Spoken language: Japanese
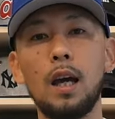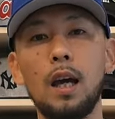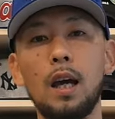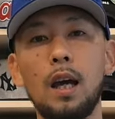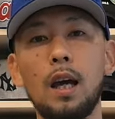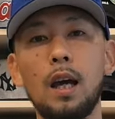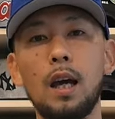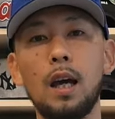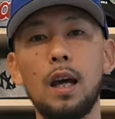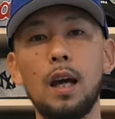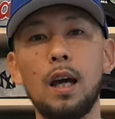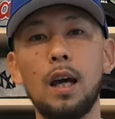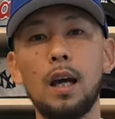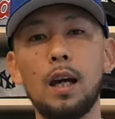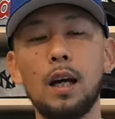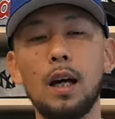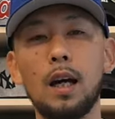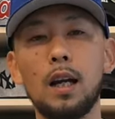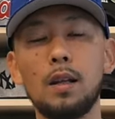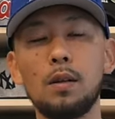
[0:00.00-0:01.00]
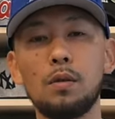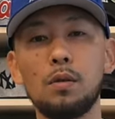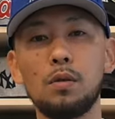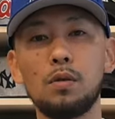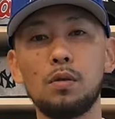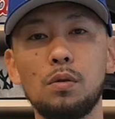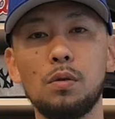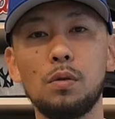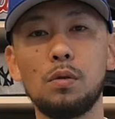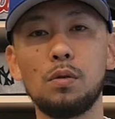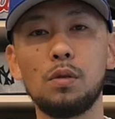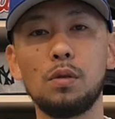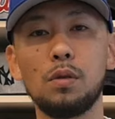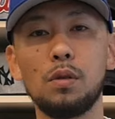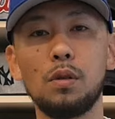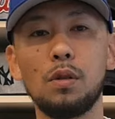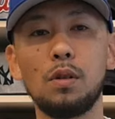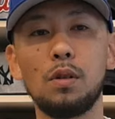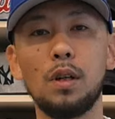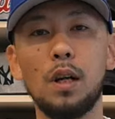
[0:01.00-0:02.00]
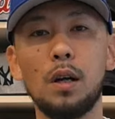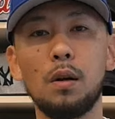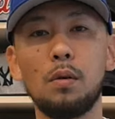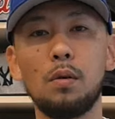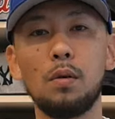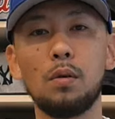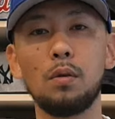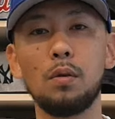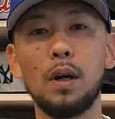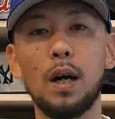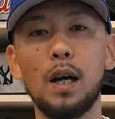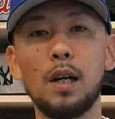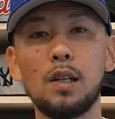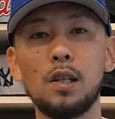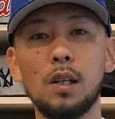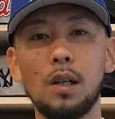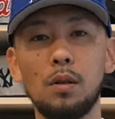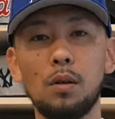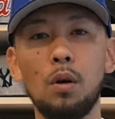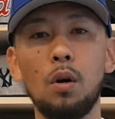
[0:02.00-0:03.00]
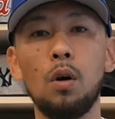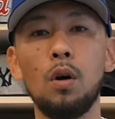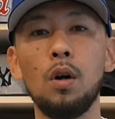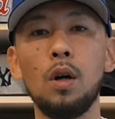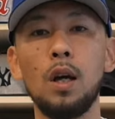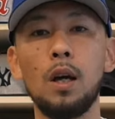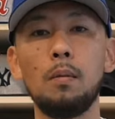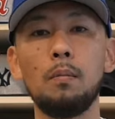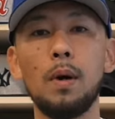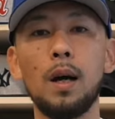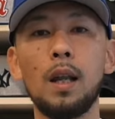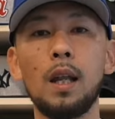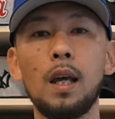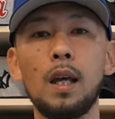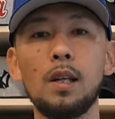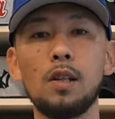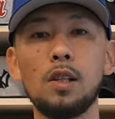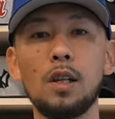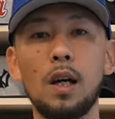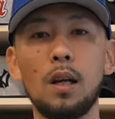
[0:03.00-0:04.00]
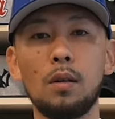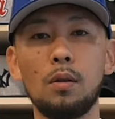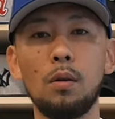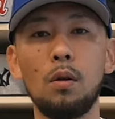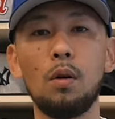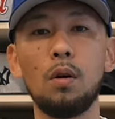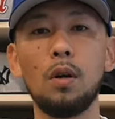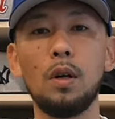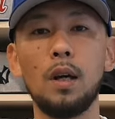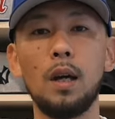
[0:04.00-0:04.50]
えー、彼の属するレコード会社のマネージャーと、